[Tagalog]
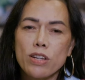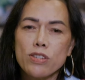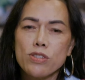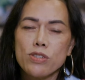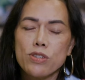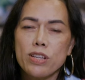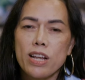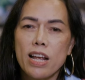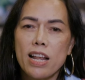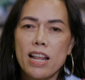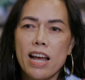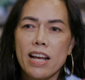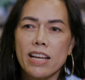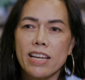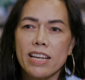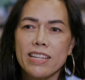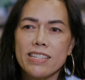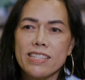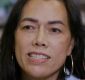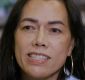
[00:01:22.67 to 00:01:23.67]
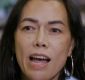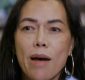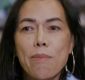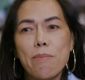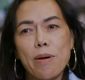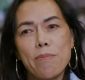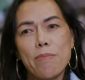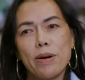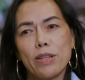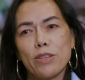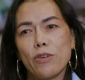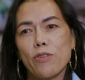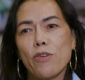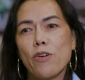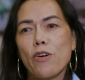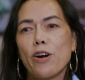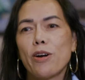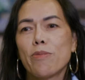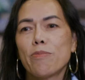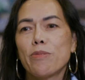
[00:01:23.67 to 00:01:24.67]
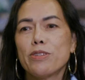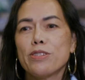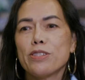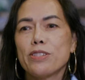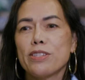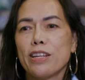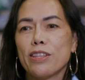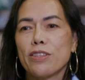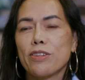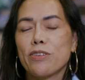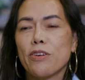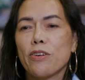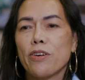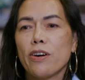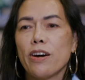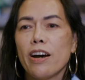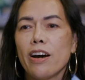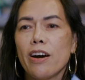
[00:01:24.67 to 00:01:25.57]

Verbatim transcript: question na lang is, tama ba tong hormones na to?